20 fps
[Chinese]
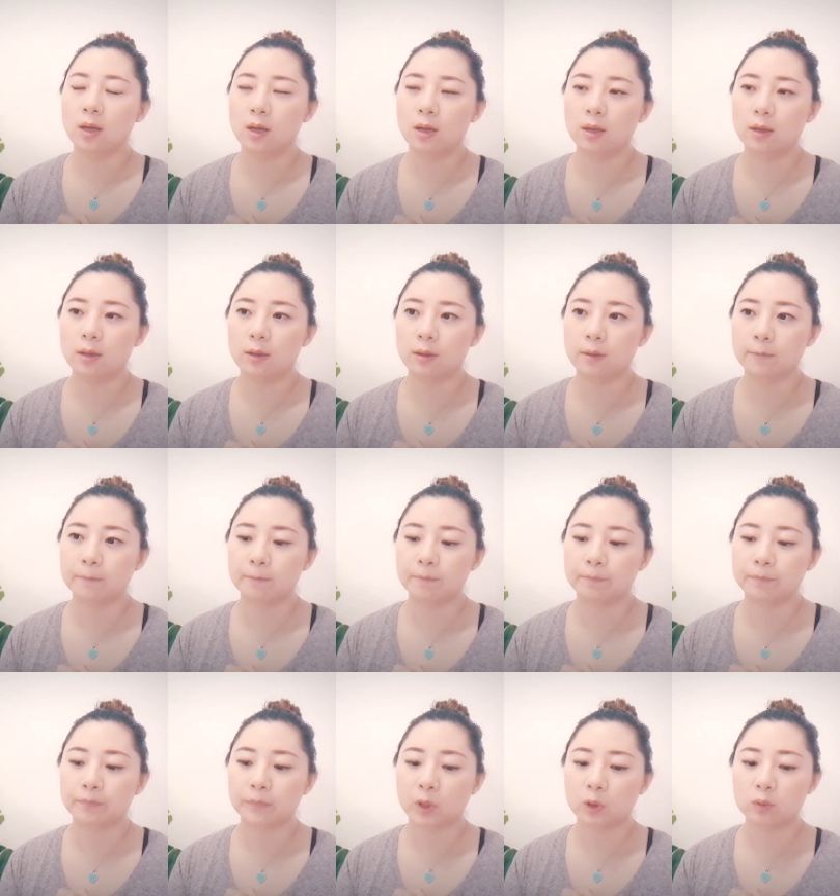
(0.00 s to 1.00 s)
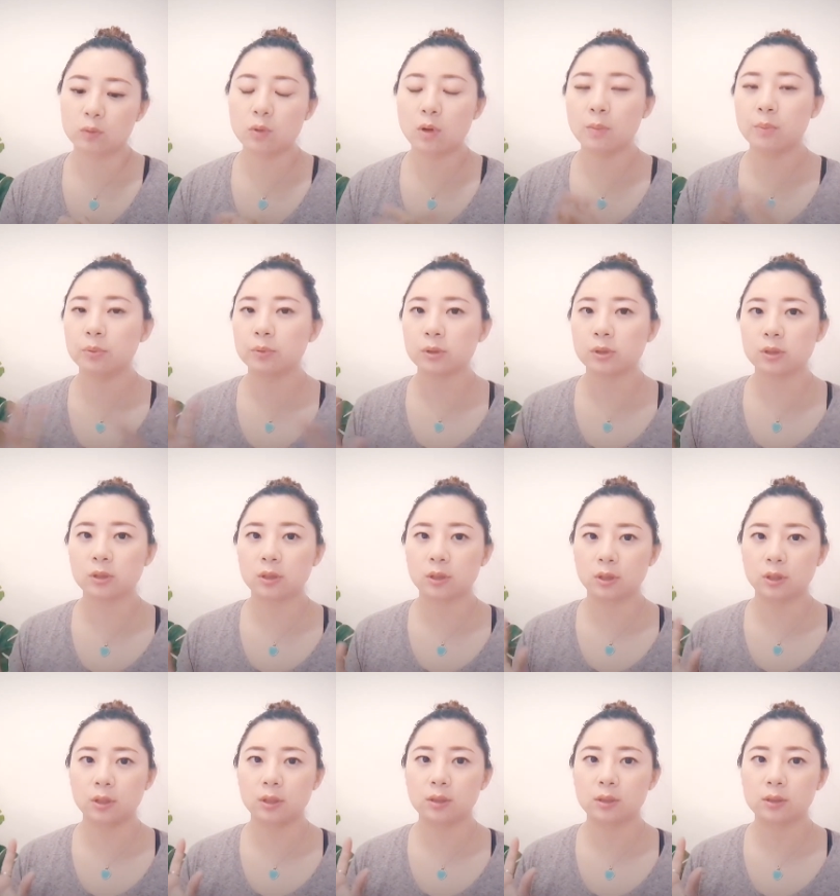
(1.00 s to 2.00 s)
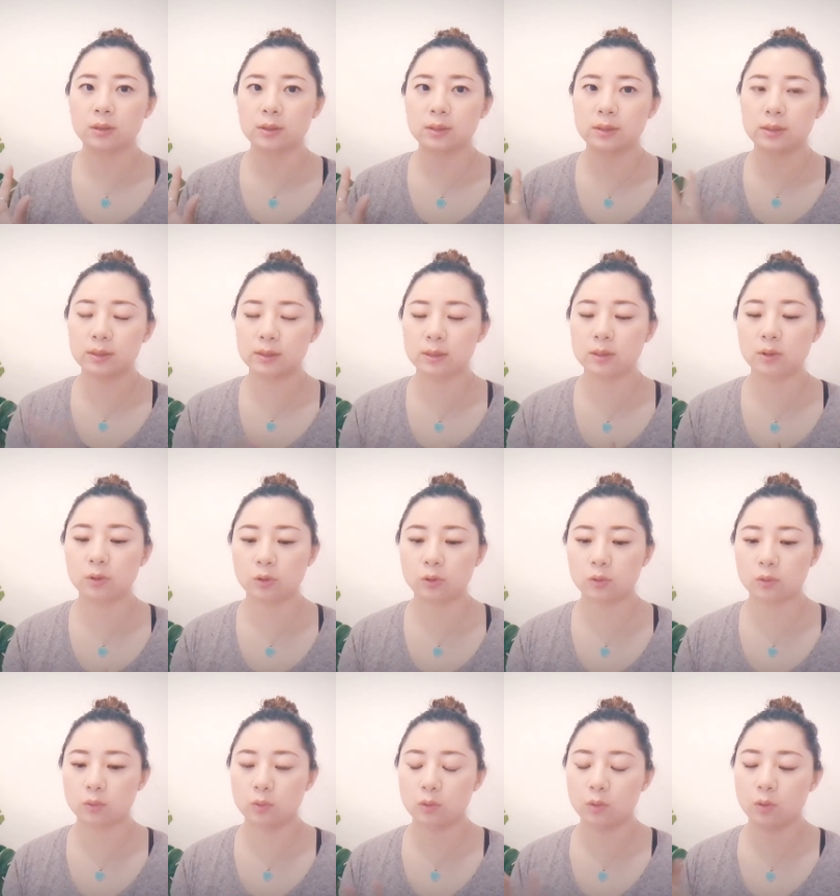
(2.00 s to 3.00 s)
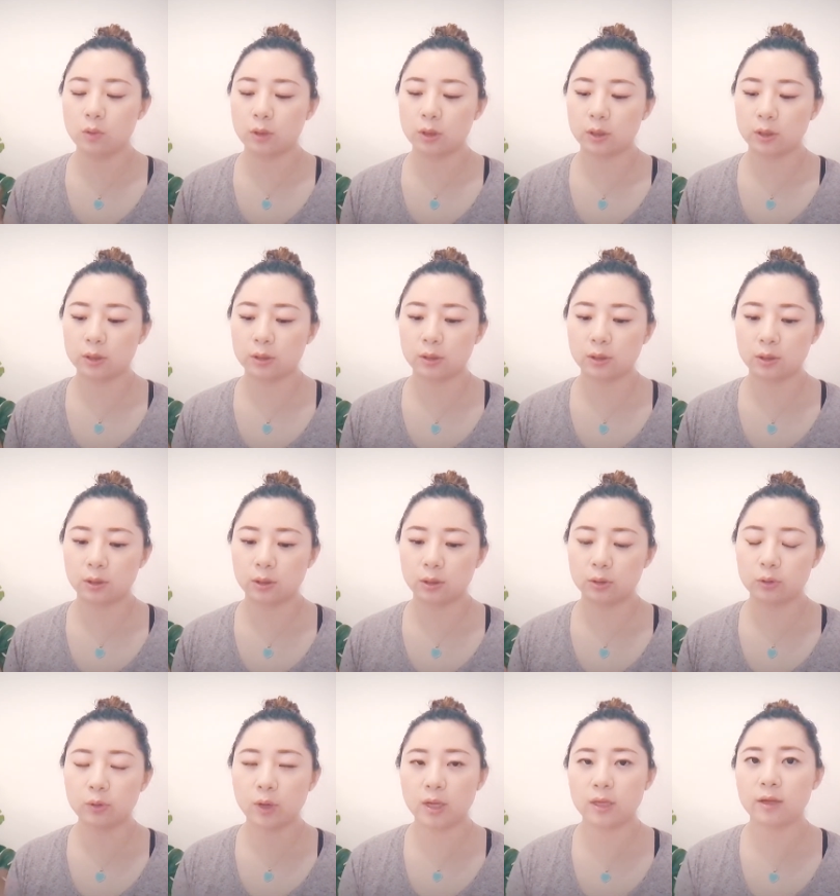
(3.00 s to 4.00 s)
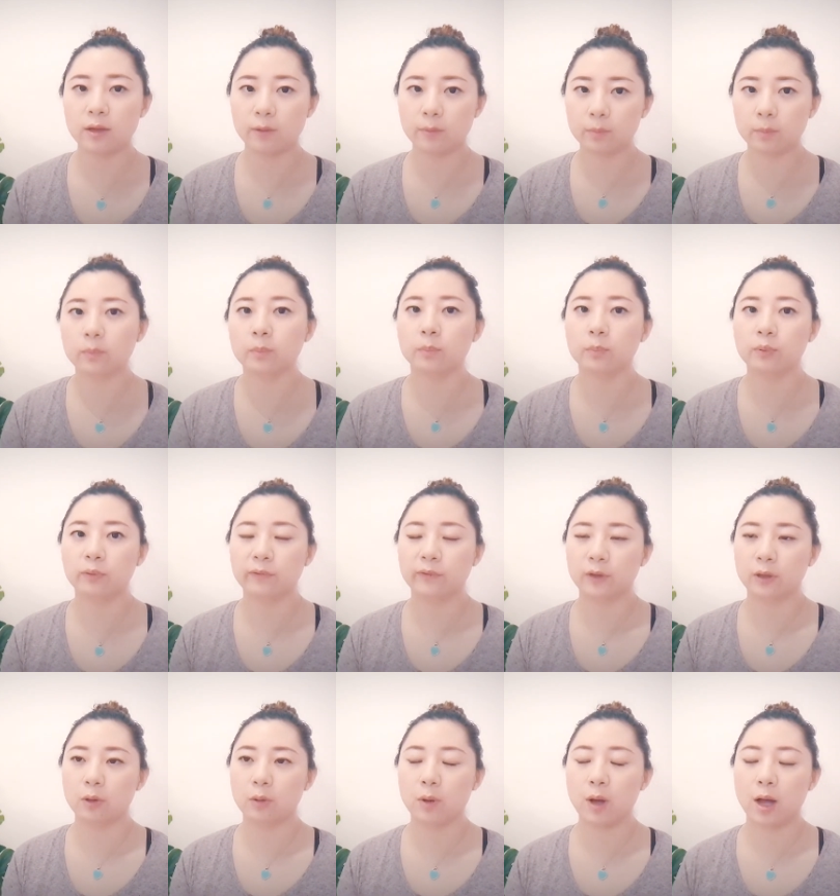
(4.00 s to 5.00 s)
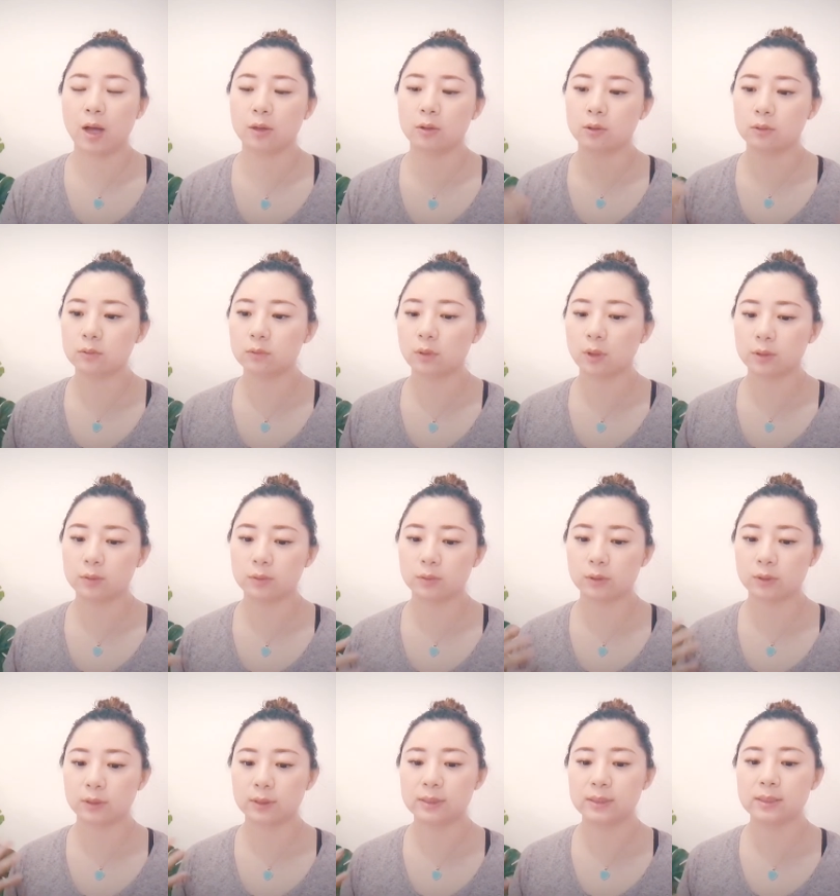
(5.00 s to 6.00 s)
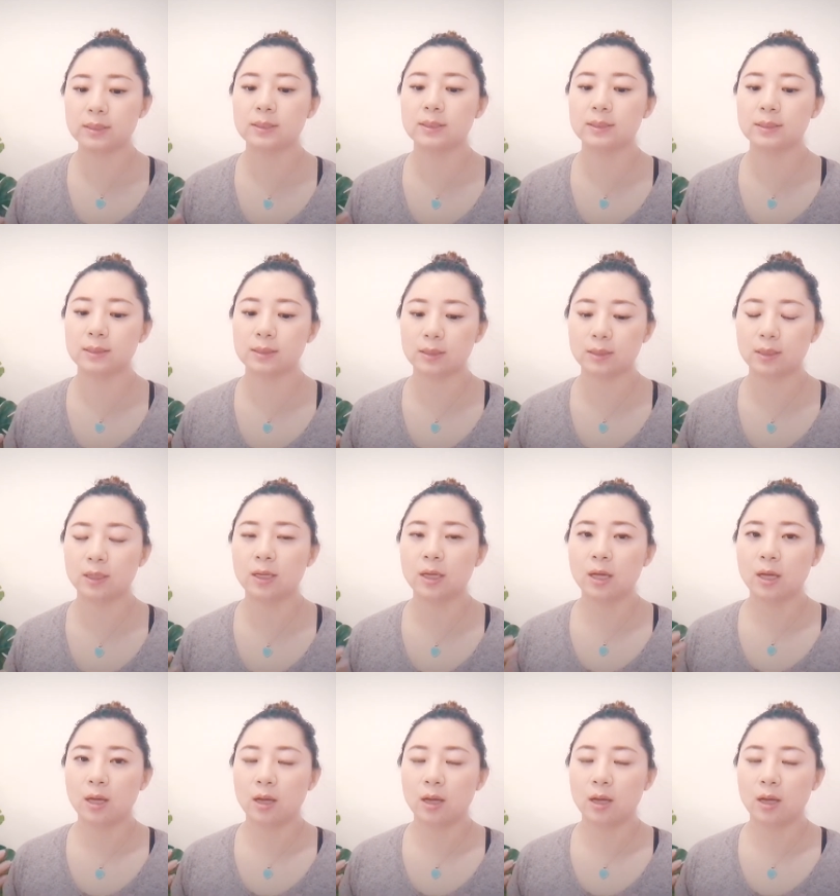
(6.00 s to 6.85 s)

嗯，如果不是技术或者是专业部分的话，如果就是自己，